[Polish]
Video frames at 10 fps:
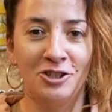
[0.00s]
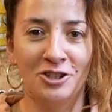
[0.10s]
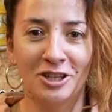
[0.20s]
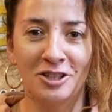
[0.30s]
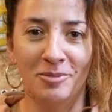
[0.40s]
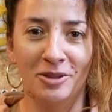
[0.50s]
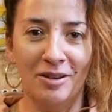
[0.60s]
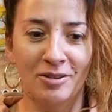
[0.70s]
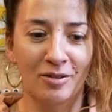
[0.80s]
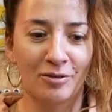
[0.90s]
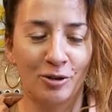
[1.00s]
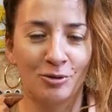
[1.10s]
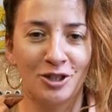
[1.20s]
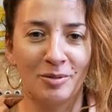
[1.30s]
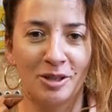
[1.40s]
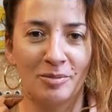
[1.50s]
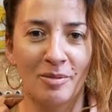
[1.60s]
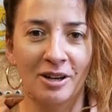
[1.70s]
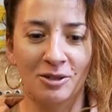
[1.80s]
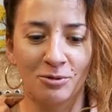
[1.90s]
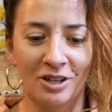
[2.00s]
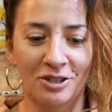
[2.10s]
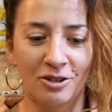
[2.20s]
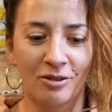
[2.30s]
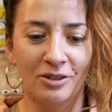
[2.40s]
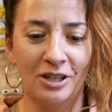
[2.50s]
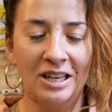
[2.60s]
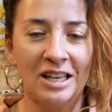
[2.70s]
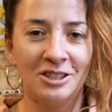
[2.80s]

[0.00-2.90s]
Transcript: Dzisiaj się pojawię we vlogu Cię, będę pomagać Łukaszowi.